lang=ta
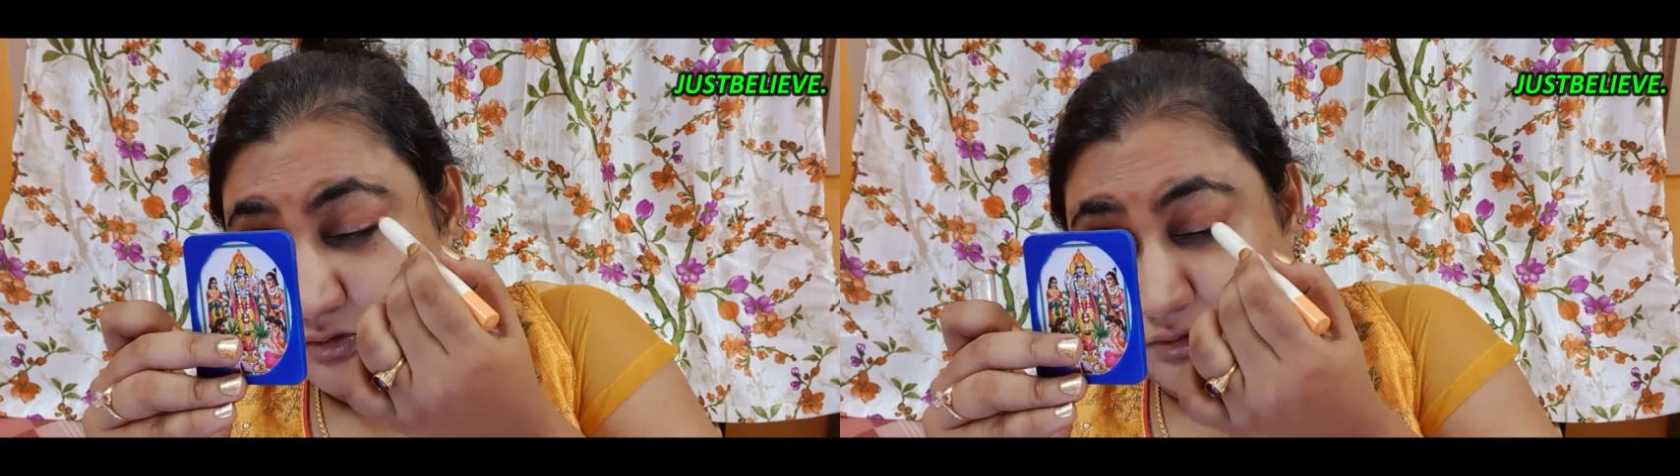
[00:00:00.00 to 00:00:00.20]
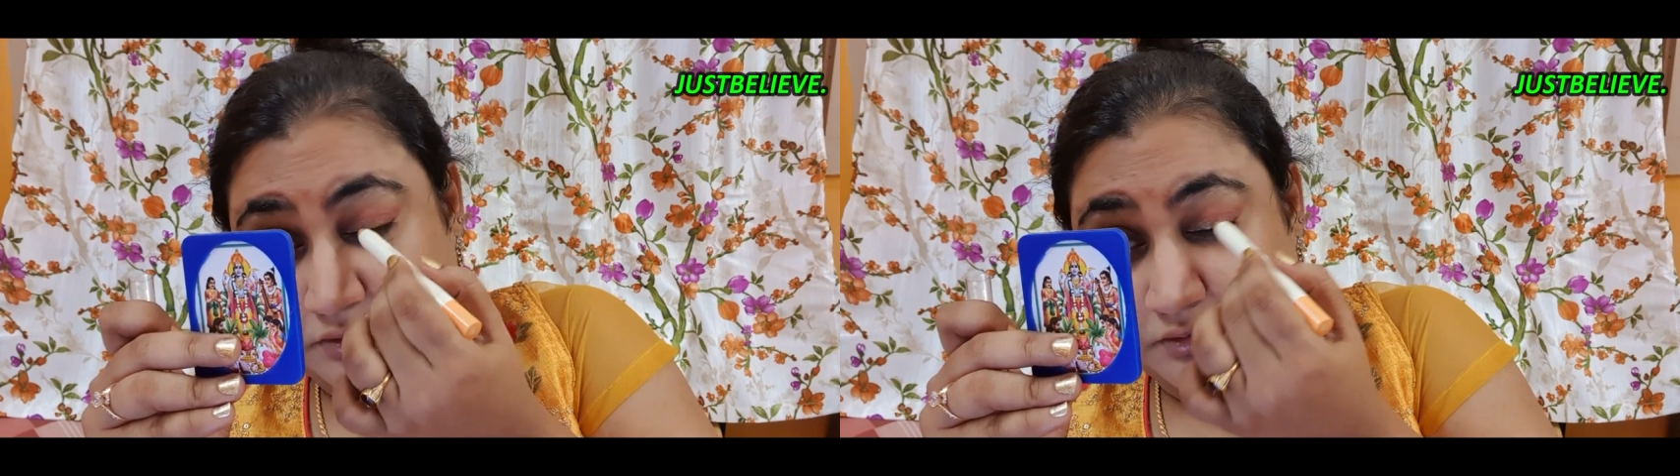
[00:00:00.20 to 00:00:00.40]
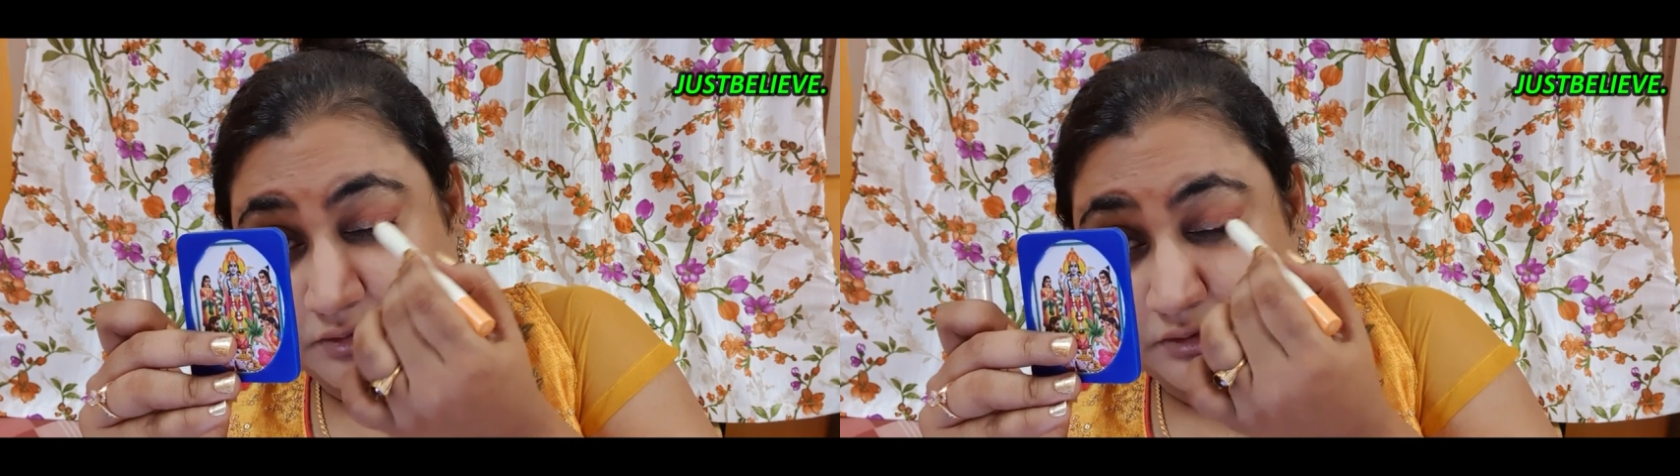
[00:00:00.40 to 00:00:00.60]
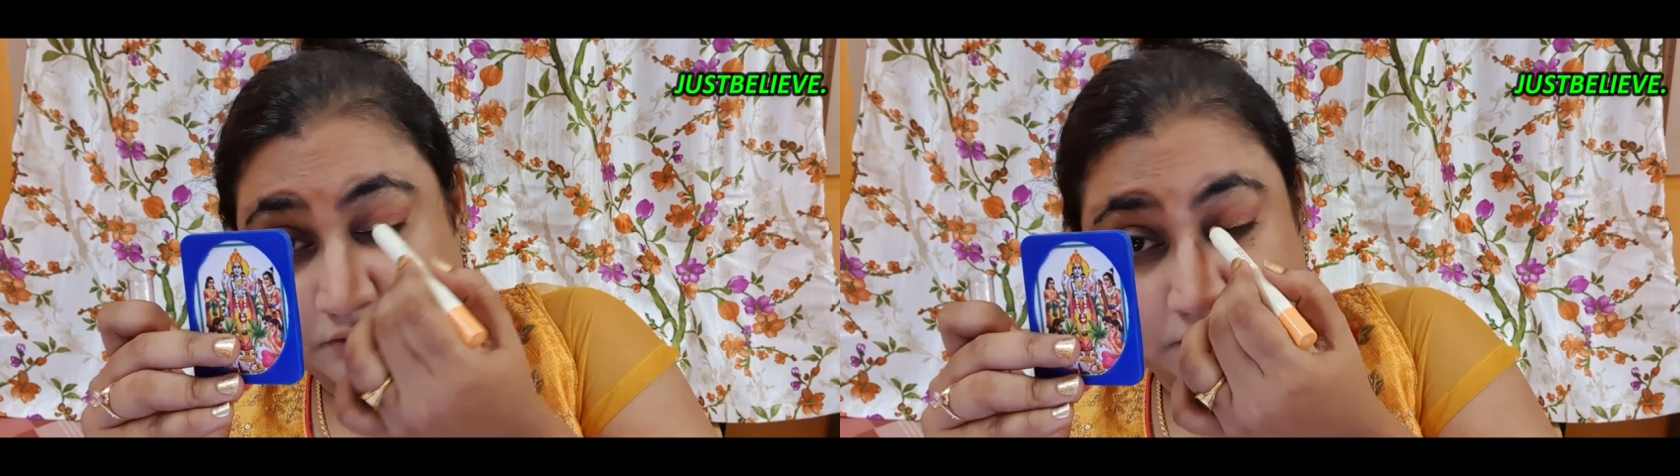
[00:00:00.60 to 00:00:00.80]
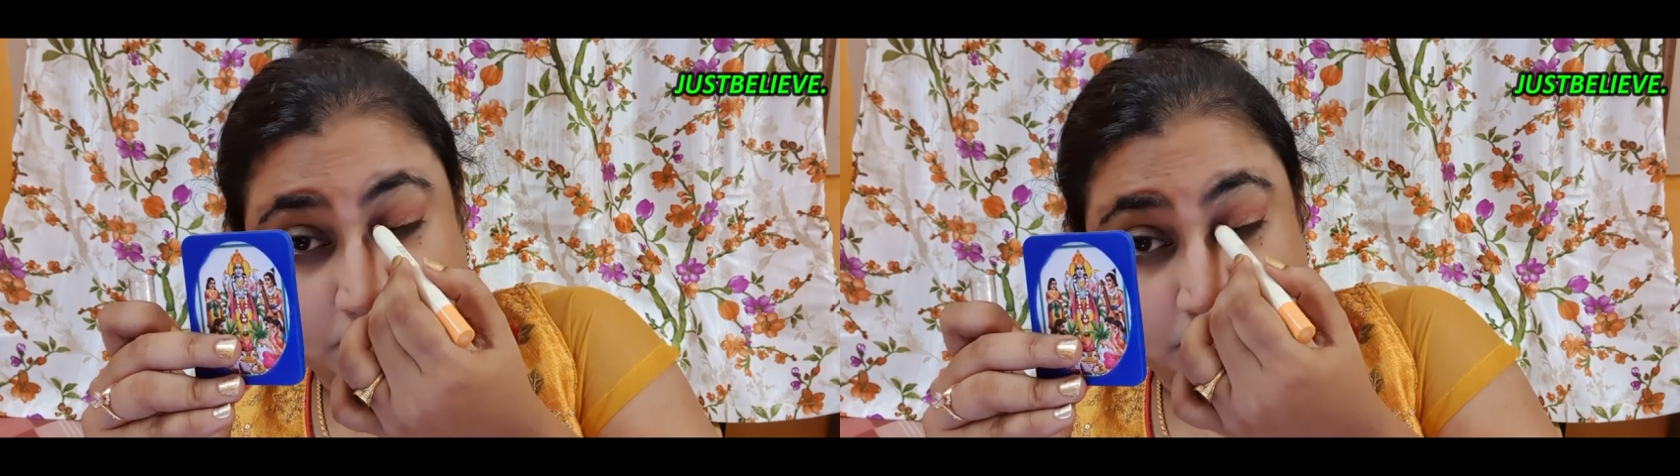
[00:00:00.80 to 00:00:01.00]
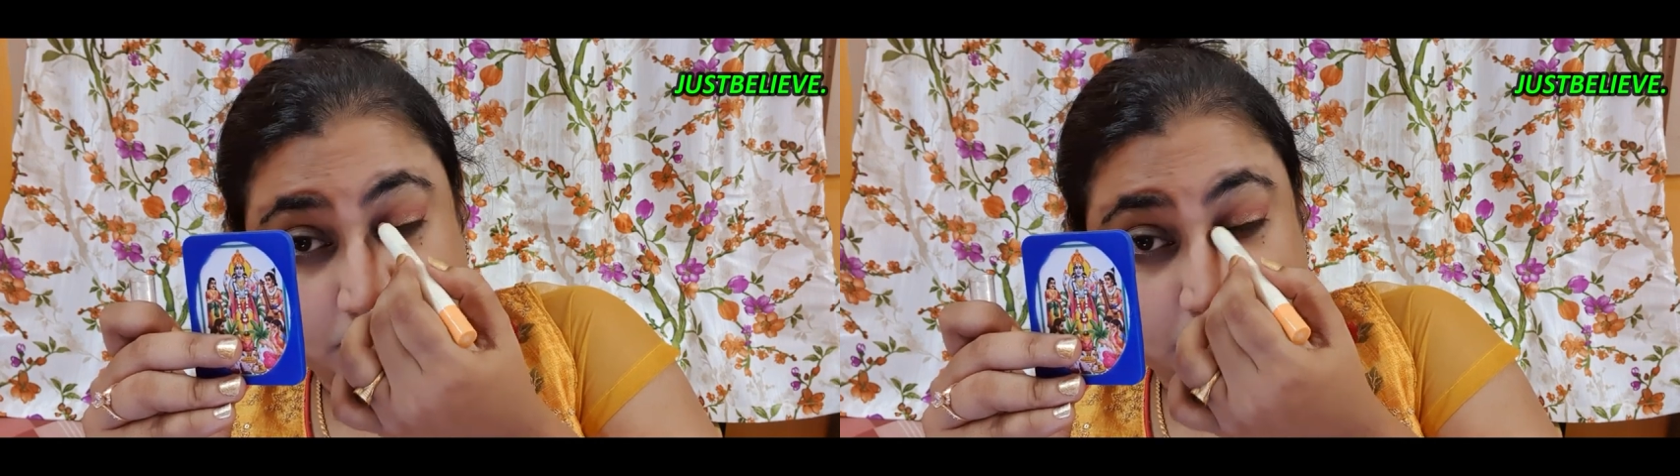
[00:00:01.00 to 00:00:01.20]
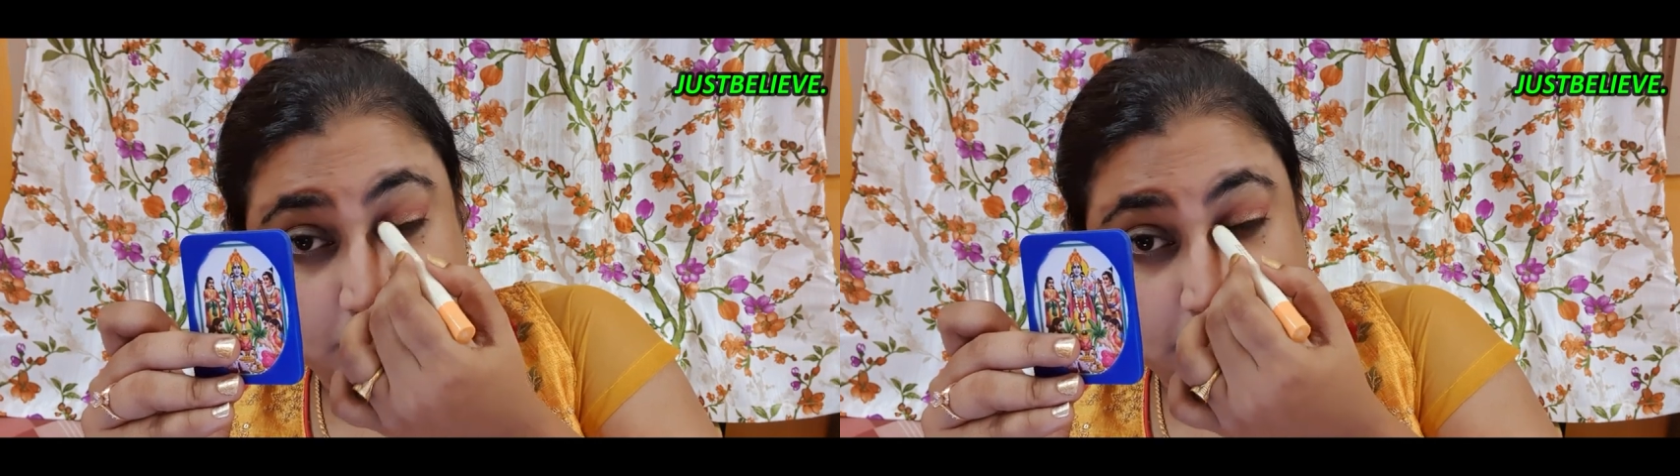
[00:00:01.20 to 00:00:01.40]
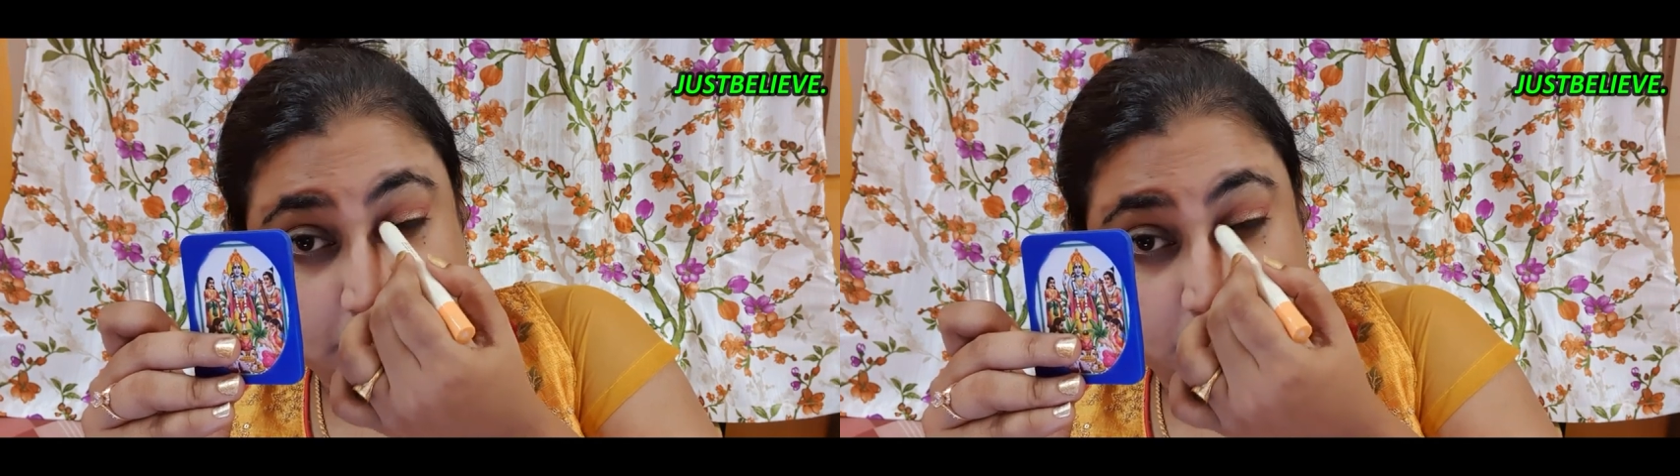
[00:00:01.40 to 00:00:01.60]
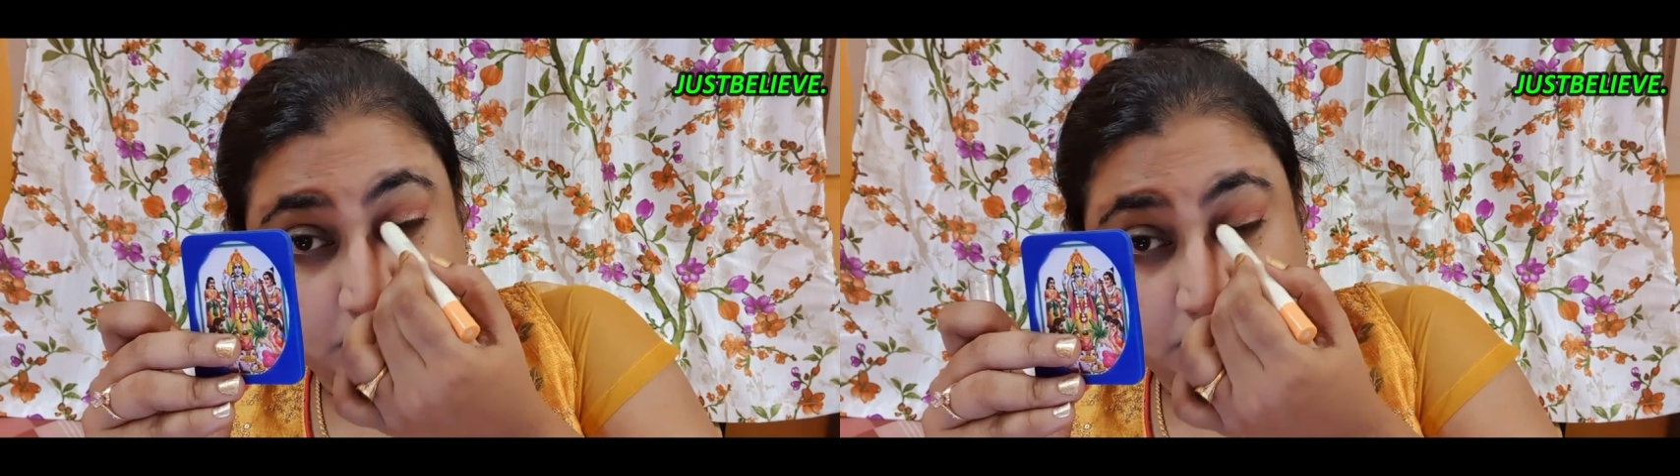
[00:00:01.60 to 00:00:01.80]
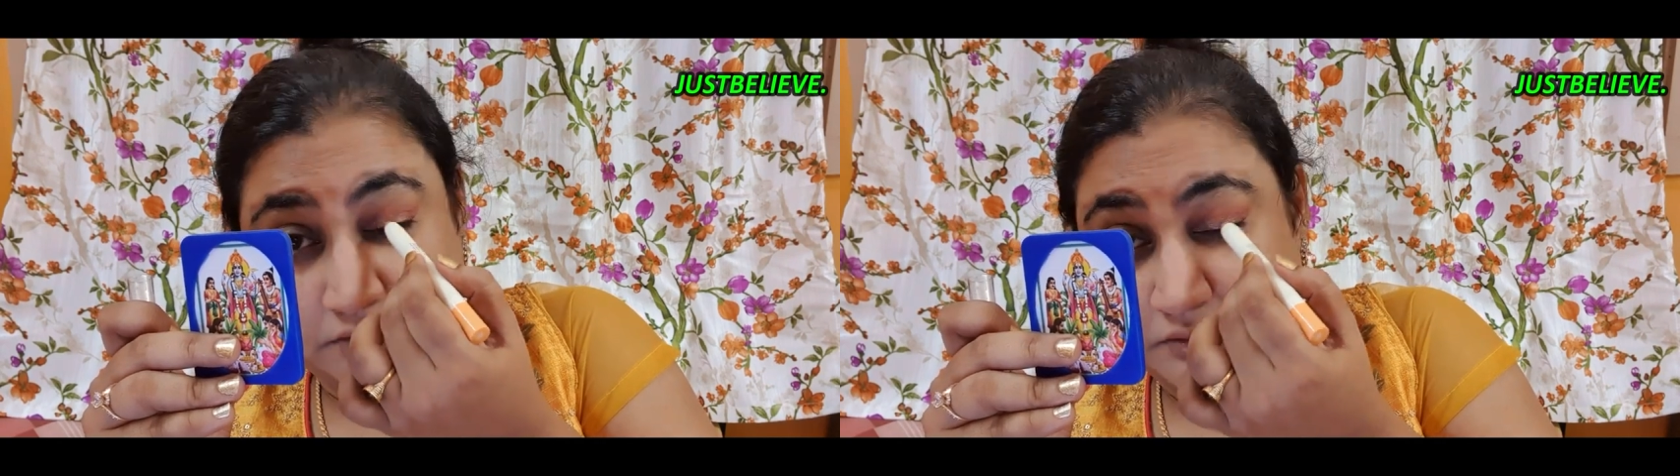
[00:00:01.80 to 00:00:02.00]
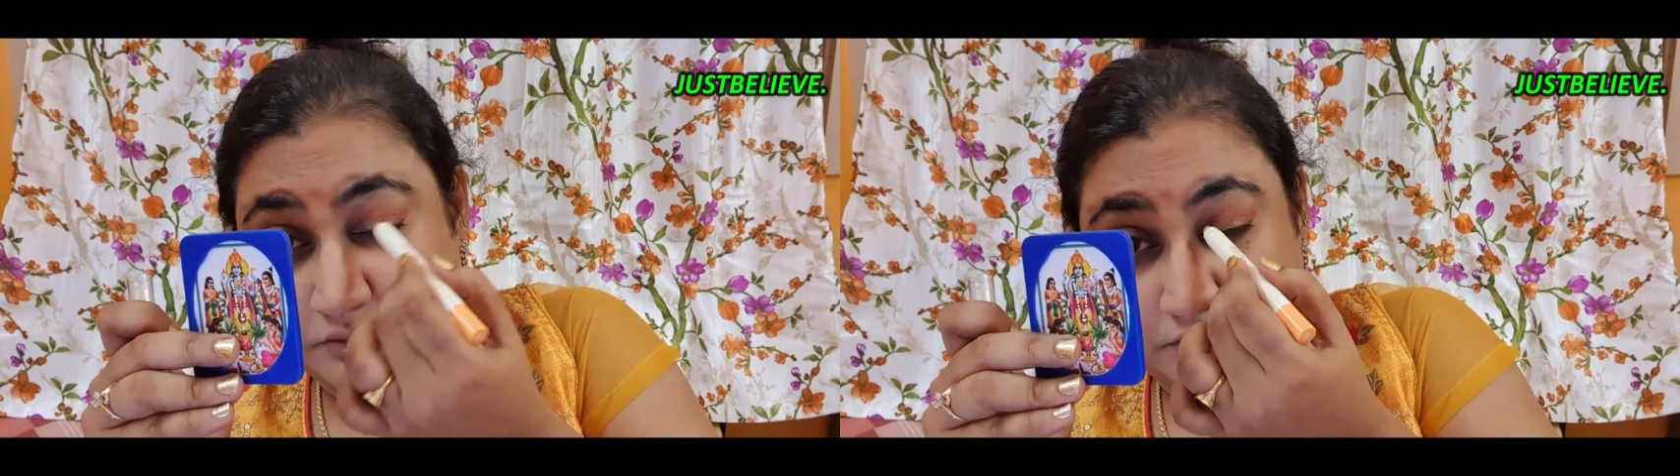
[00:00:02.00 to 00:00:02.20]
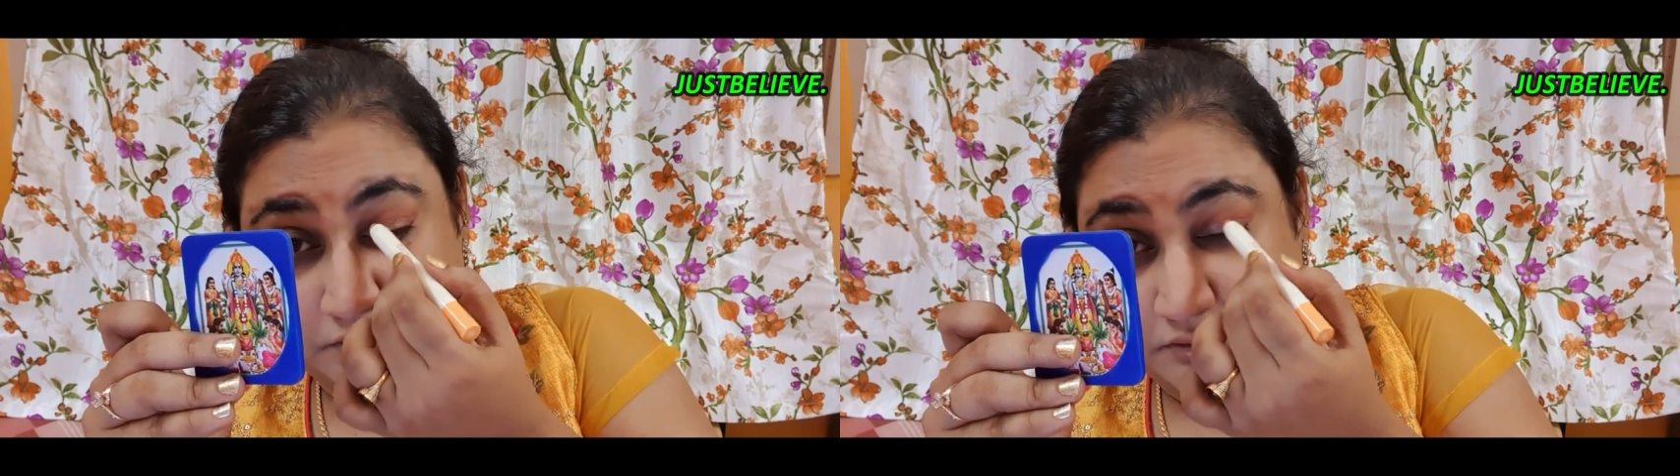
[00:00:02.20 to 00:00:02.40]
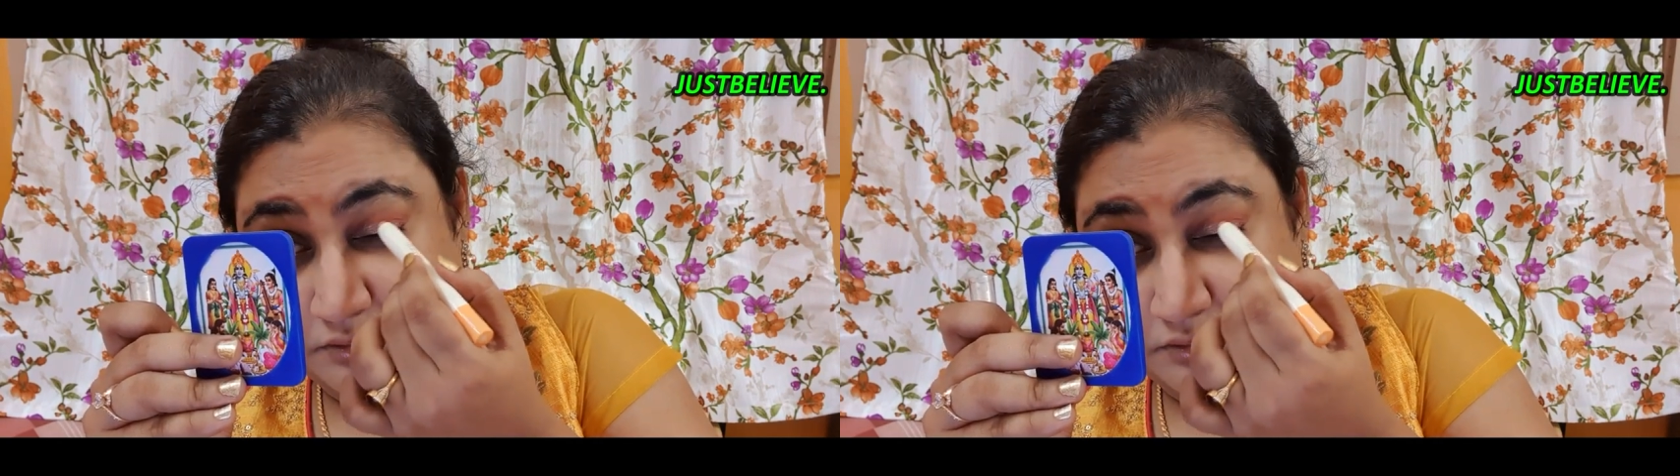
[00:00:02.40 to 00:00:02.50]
பண்ணேன் நம்ம க்ரீஸ் ஏரியா வரைக்கும் நான் எடுத்துகிட்டு போகல அதை